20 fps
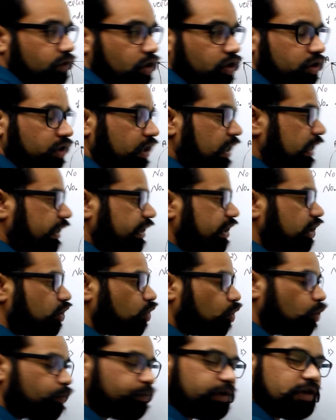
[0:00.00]
वॉक
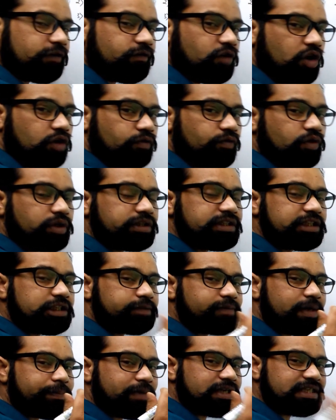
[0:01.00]
ठीक ओपन वॉक वो
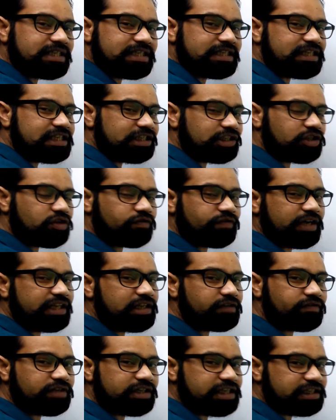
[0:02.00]
जिसमें आपका इनिशियल और
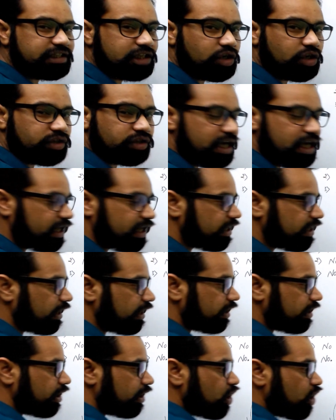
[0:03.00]
फाइनल वर्टेक्स क्या होता है अलग
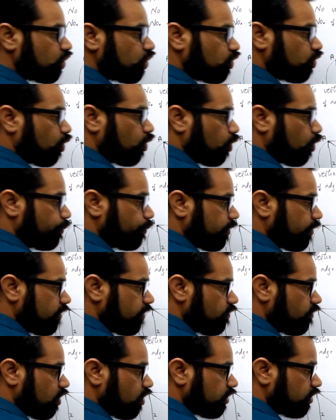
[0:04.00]
अलग तो ओपन
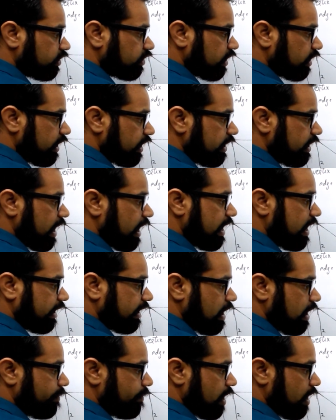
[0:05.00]
वॉक से ही
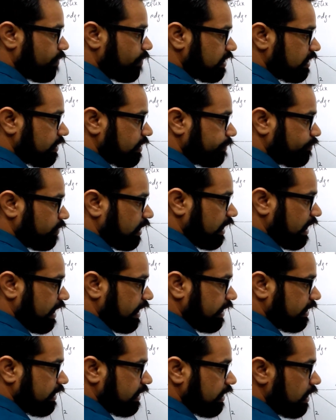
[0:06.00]
आगे हमारे पास बना
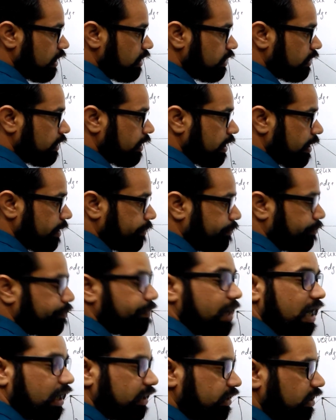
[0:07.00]
है क्या
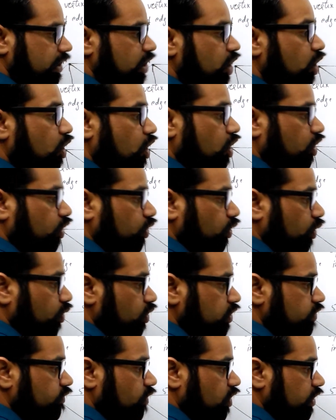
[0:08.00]
पाथ और
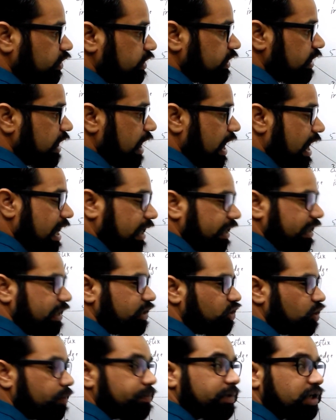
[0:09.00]
क्लोज वॉक से
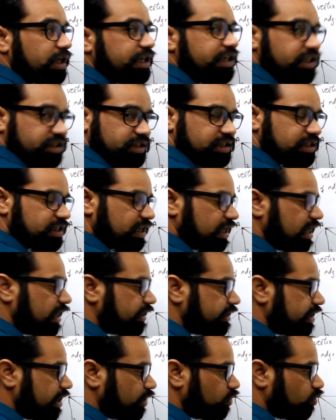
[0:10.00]
आगे जो हम कंडीशंस
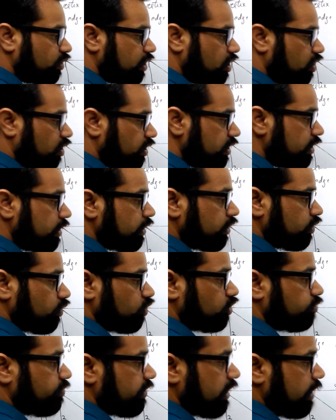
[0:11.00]
लगाते हैं थोड़ा और
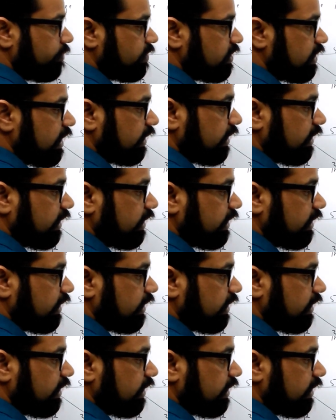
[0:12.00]
तो उसमें क्या बन